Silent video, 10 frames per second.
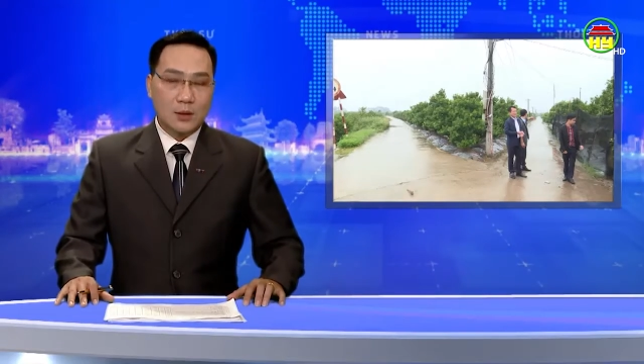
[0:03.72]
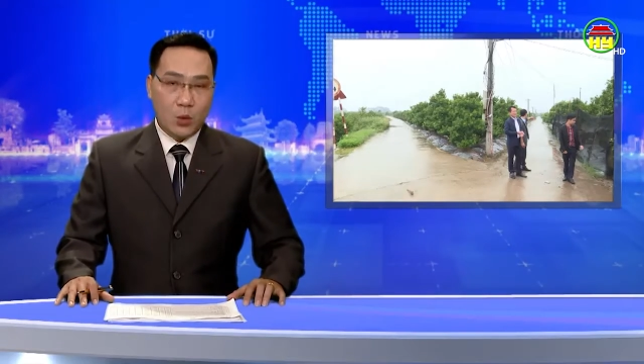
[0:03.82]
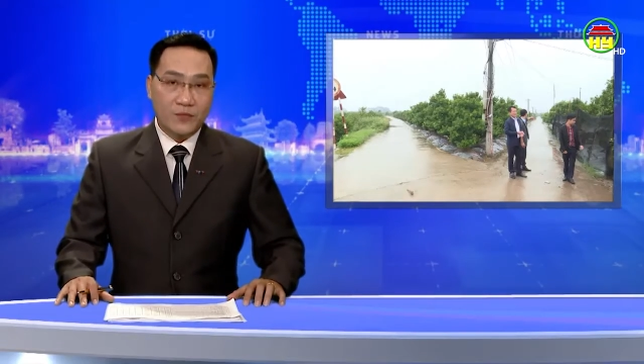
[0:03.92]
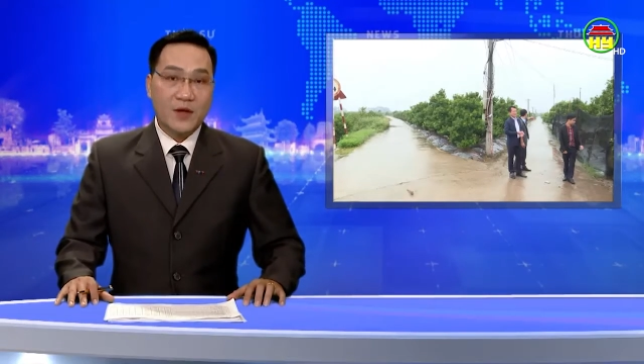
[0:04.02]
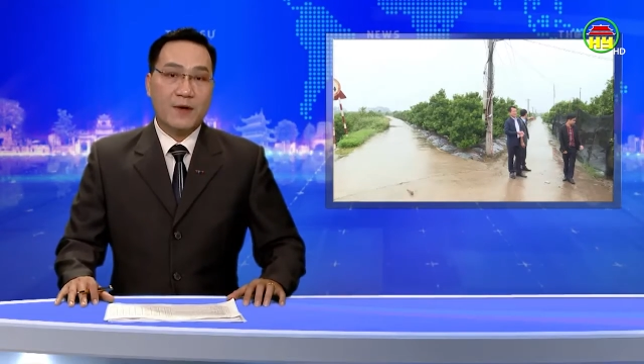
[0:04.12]

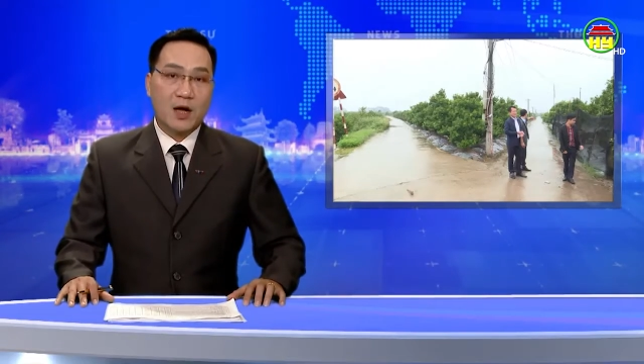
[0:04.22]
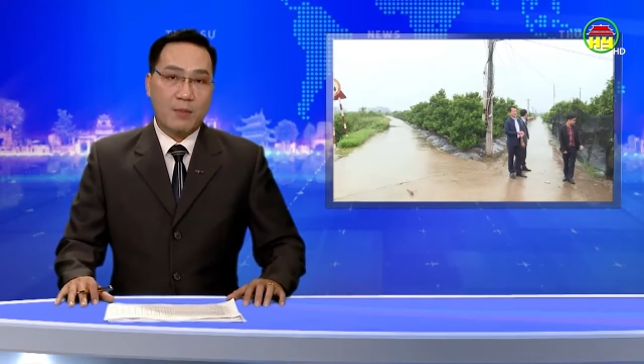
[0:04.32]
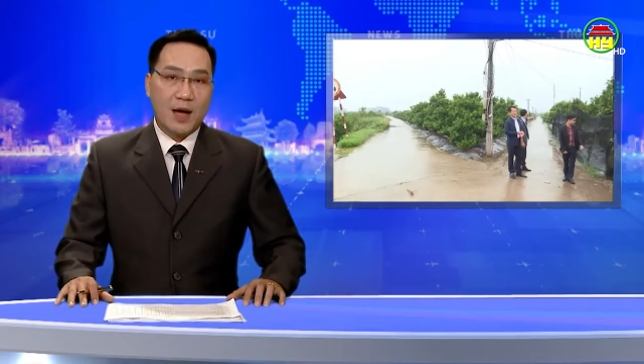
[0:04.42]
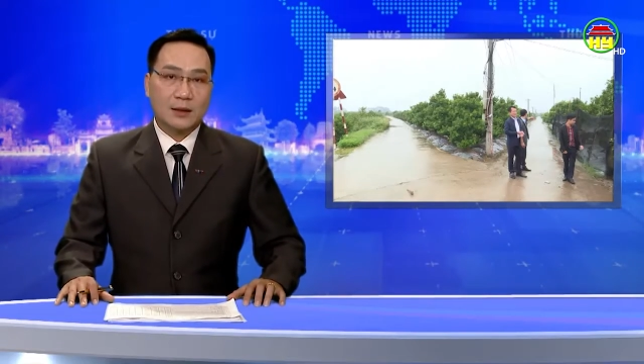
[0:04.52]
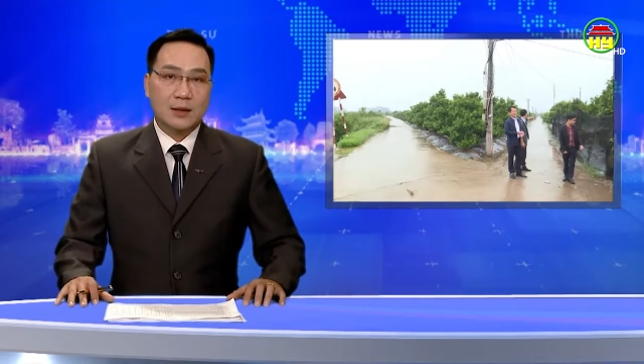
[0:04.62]
Thưa quý vị và
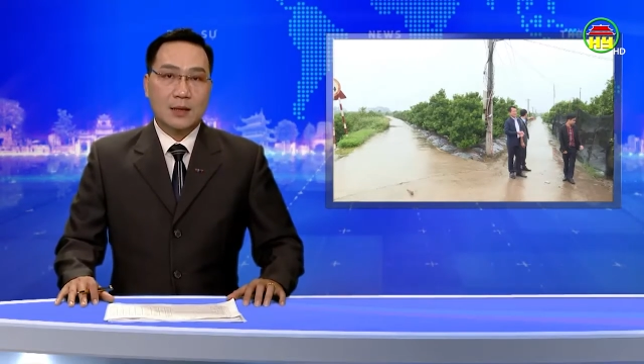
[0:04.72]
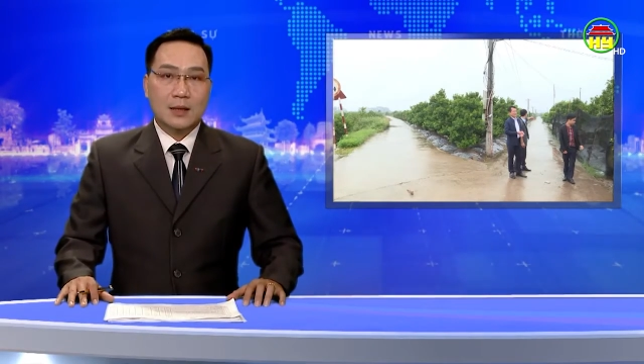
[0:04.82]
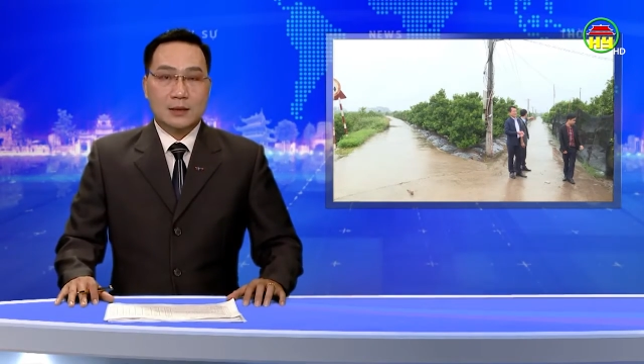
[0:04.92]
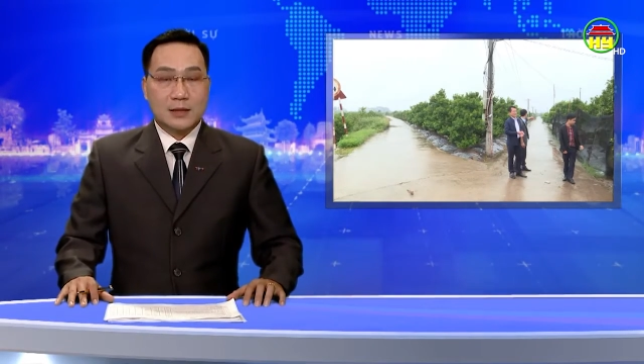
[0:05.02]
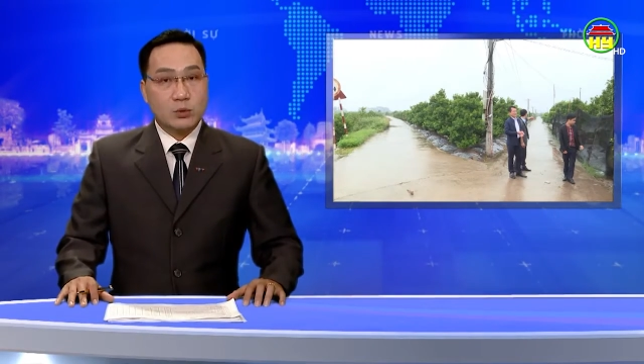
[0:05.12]
các bạn,
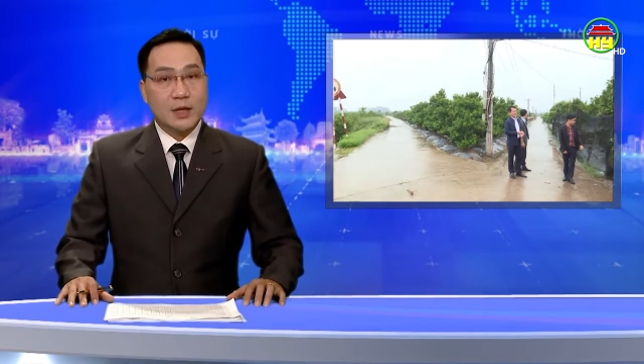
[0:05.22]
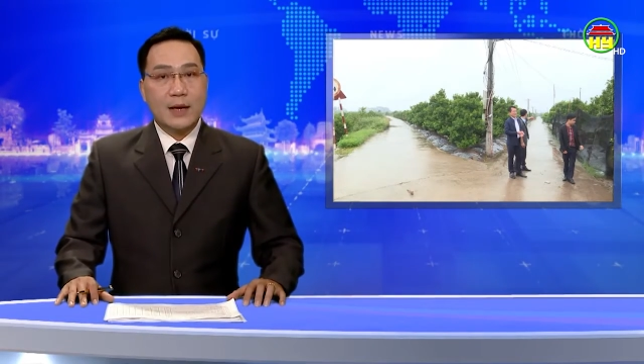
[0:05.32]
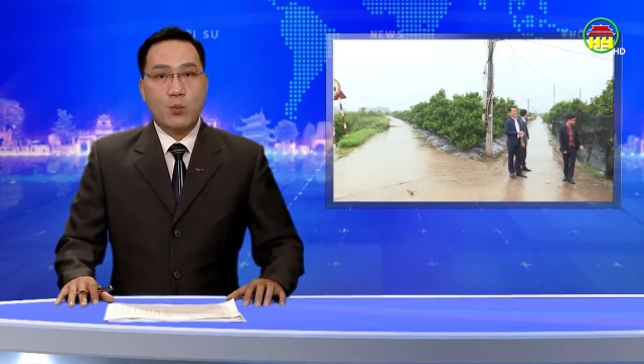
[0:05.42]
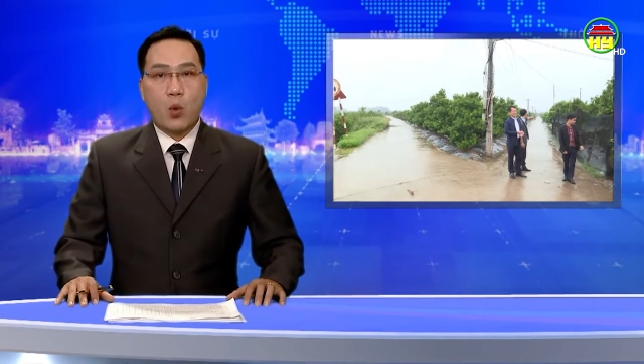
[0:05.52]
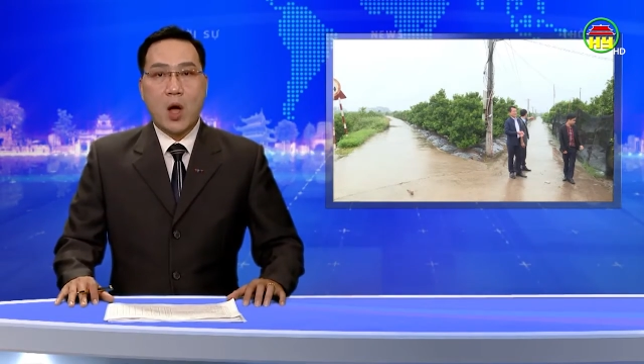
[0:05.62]
trong
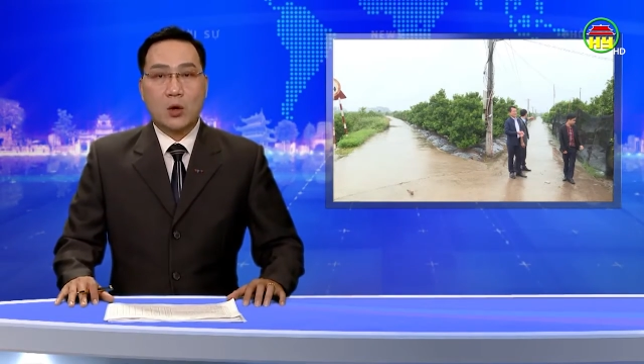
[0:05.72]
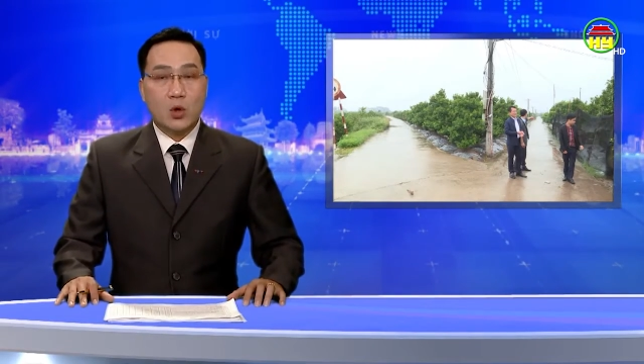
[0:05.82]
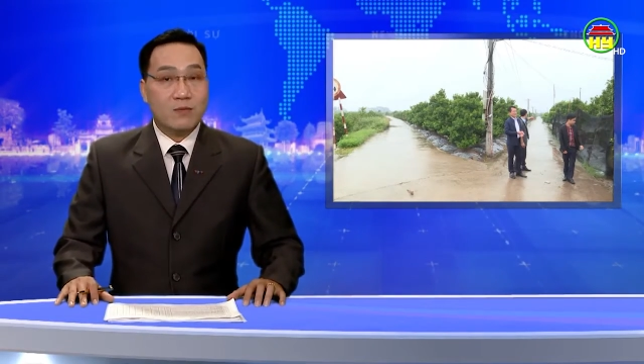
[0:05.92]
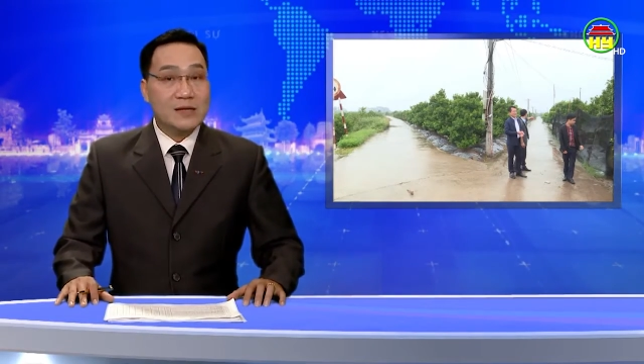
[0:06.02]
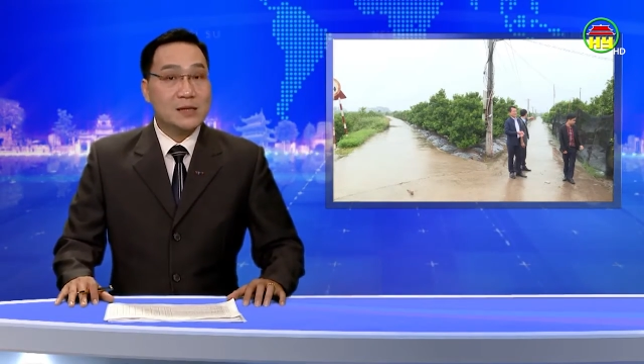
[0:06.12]
những năm qua
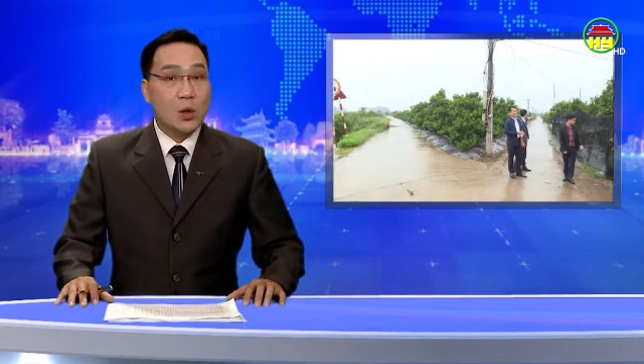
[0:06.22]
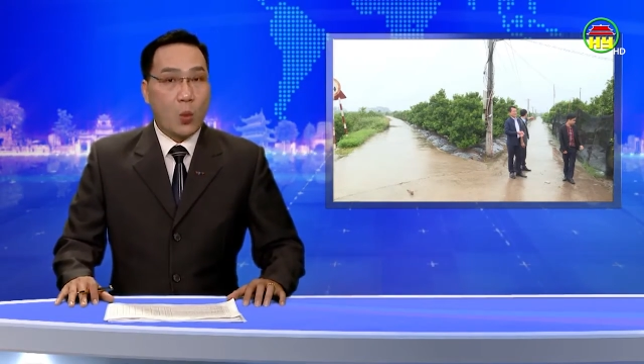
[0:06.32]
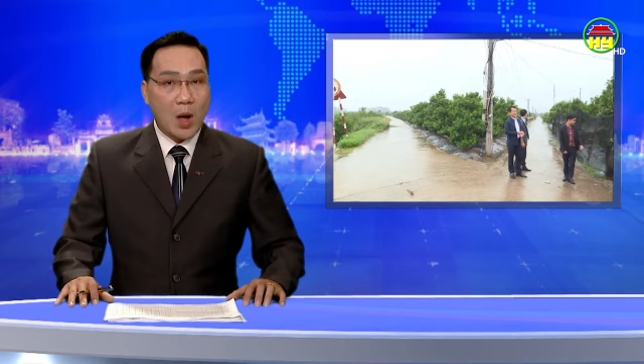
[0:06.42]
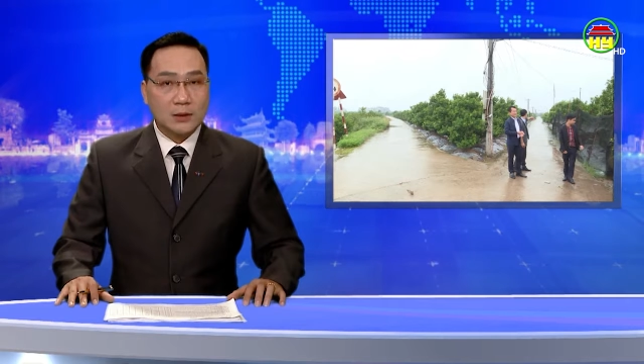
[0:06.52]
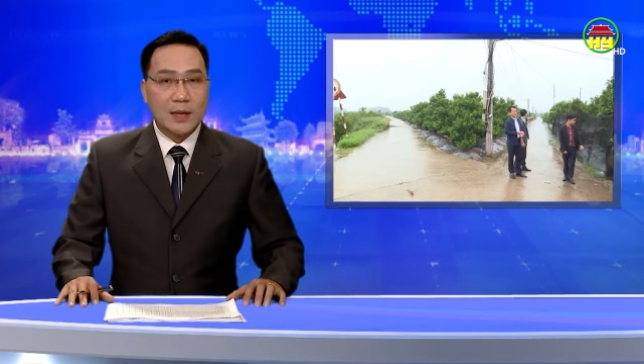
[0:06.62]
cùng với sự
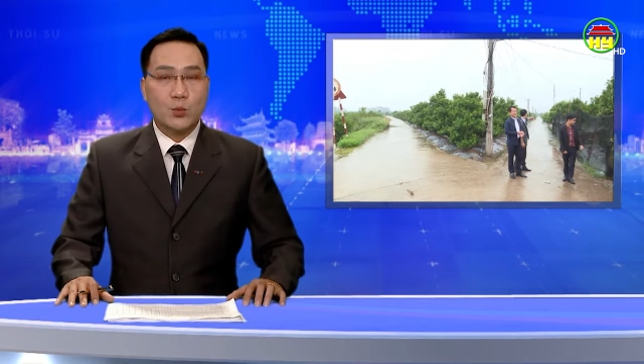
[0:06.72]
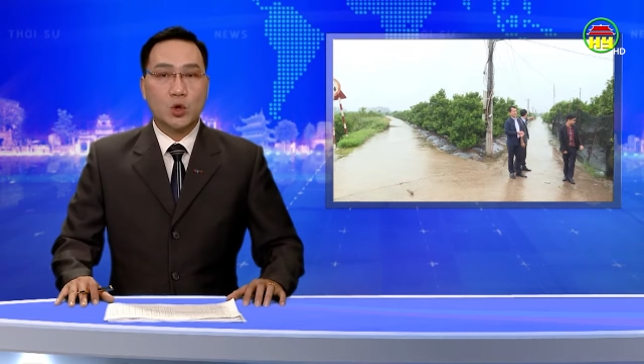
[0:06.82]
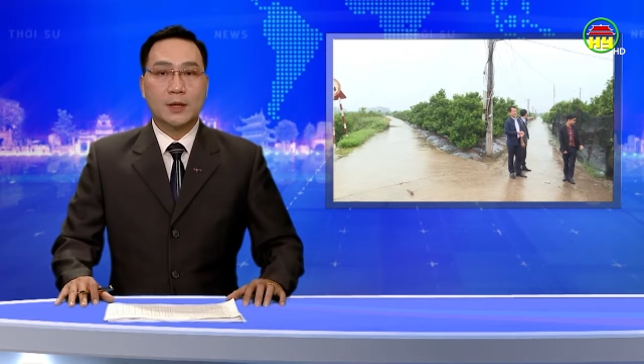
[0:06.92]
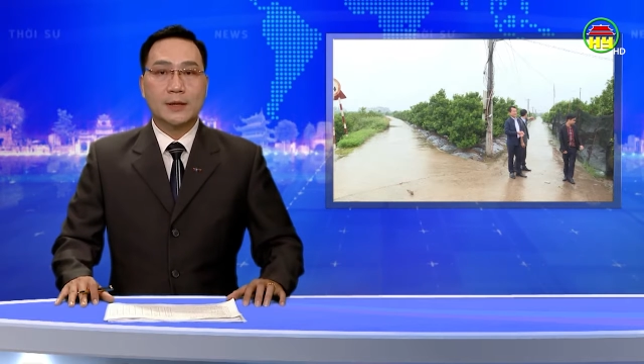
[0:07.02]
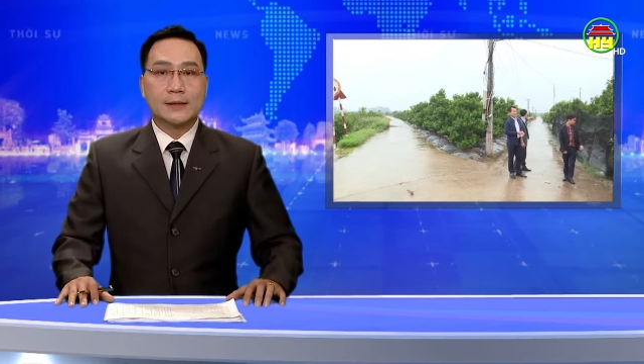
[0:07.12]
quan tâm
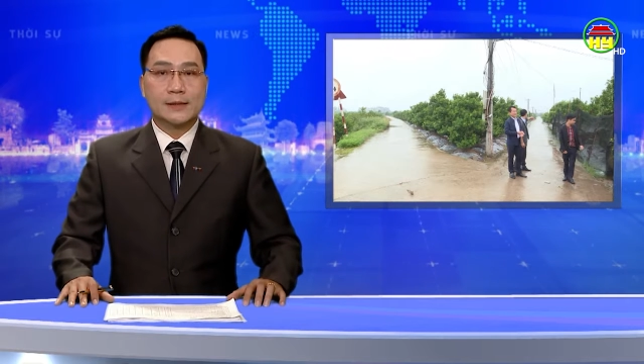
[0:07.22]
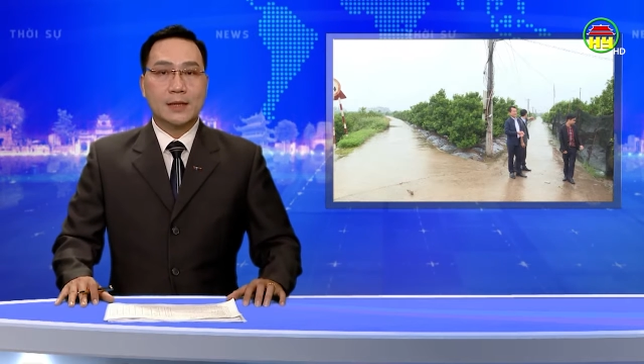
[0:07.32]
của tỉnh,